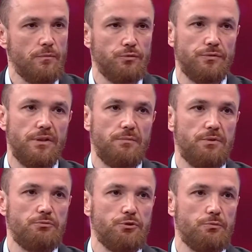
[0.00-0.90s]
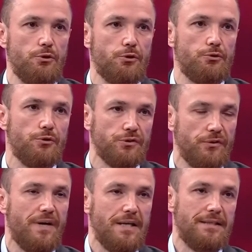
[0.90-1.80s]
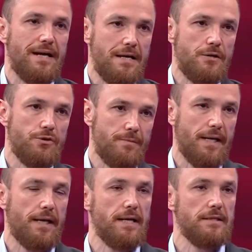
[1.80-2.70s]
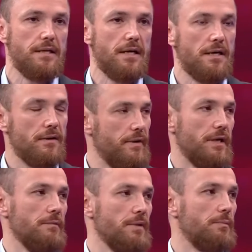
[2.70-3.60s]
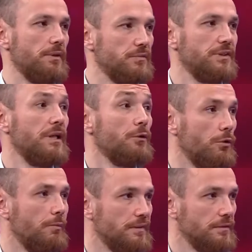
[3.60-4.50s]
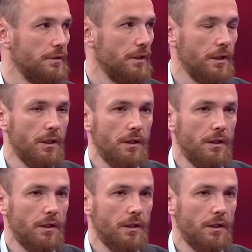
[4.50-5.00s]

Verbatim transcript: Üstüne de 1,5 milyon euro işte vadelerle ödemek kaydıyla verelim yapalım dediler olmadı. Hı hı.